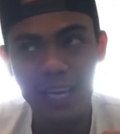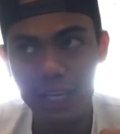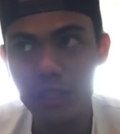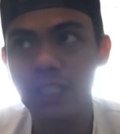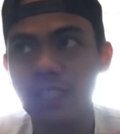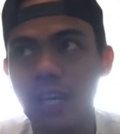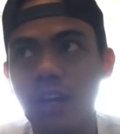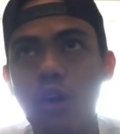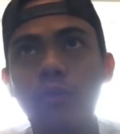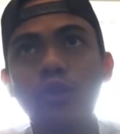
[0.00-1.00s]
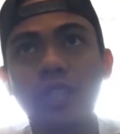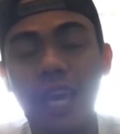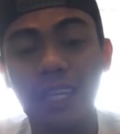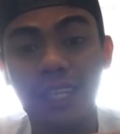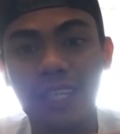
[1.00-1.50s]
ngayon uh, almost
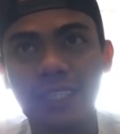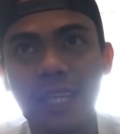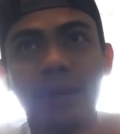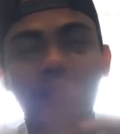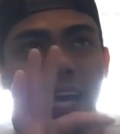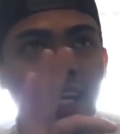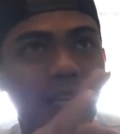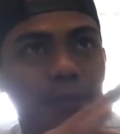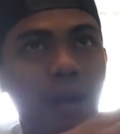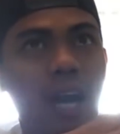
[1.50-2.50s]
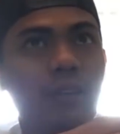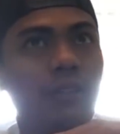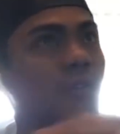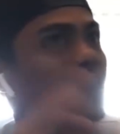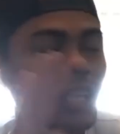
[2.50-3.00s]
8 years na may target pa
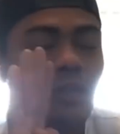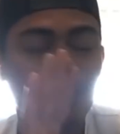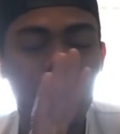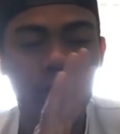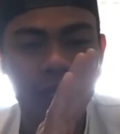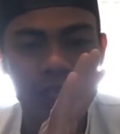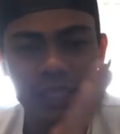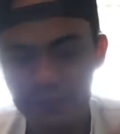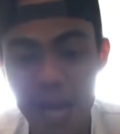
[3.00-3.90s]
akong 3 to 4 years